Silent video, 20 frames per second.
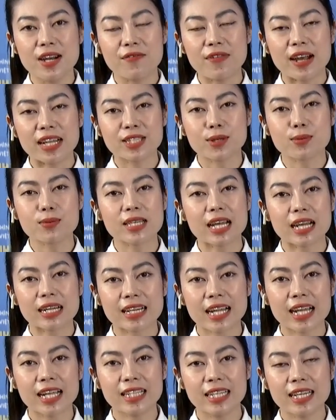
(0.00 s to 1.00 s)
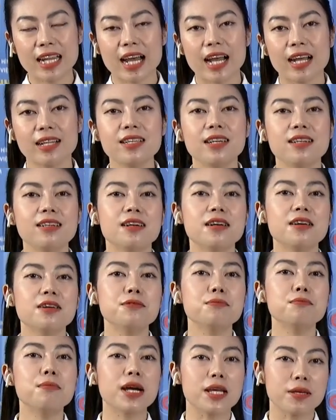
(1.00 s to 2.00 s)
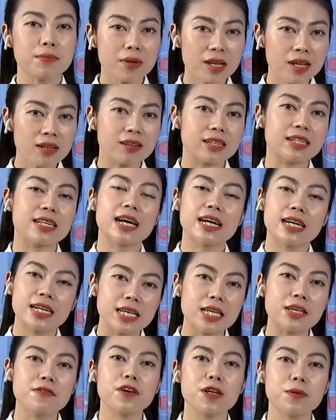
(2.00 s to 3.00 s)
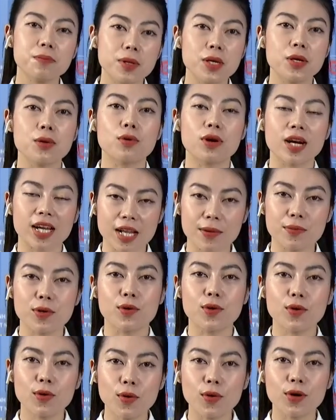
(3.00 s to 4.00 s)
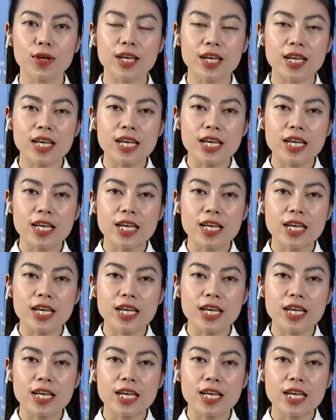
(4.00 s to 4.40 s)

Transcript: Và trong sáng nay thì đã nhận được hơn 70 lượt đăng ký phát biểu của các đại biểu Quốc hội.